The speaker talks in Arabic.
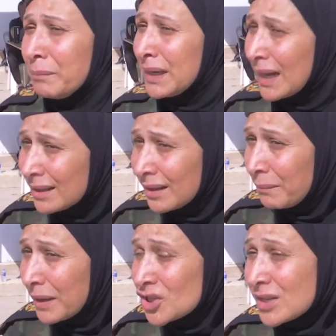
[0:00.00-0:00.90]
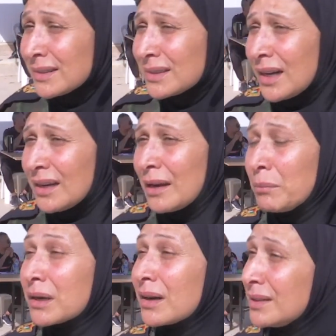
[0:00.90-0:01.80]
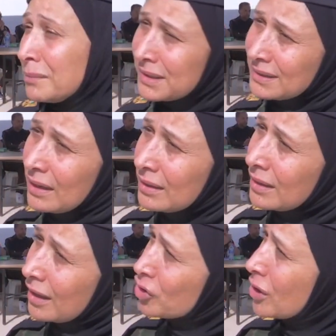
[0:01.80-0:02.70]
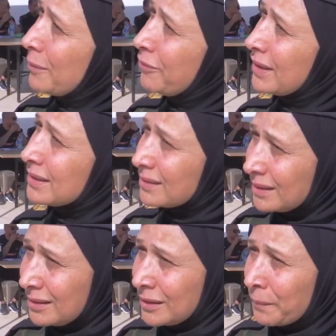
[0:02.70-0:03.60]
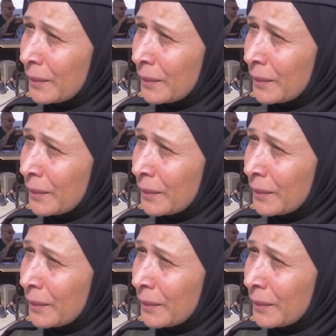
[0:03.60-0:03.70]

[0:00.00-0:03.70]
من هذا المجلس احنا بنقدم رسالتنا كشعب فلسطيني